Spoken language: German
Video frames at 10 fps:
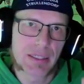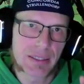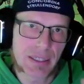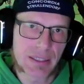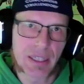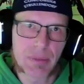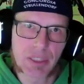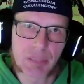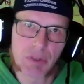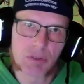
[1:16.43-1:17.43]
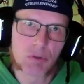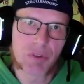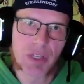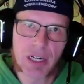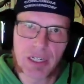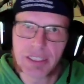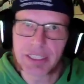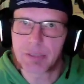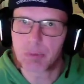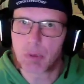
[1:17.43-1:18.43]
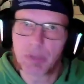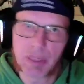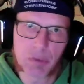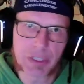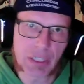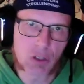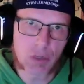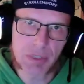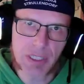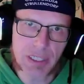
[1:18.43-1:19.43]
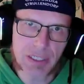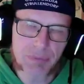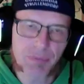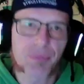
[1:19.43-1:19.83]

Nachdem man dann bei Ruby alles problemlos gekoppelt hat,